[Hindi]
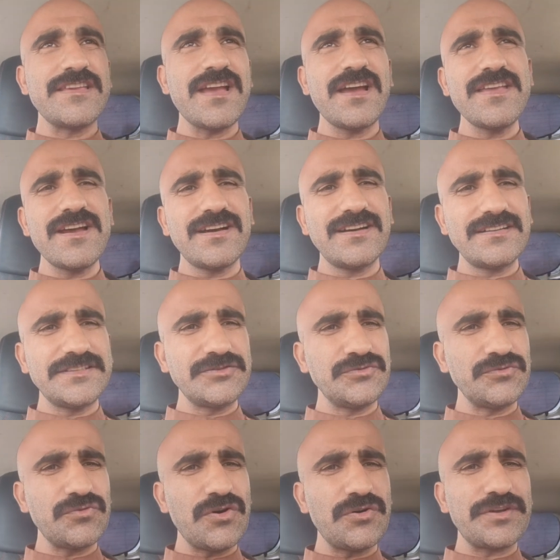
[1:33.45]
याहिया खान से
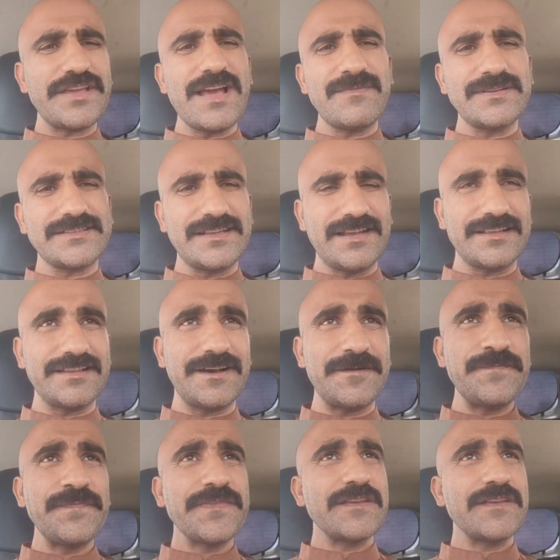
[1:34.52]
उनको और क्या मसला था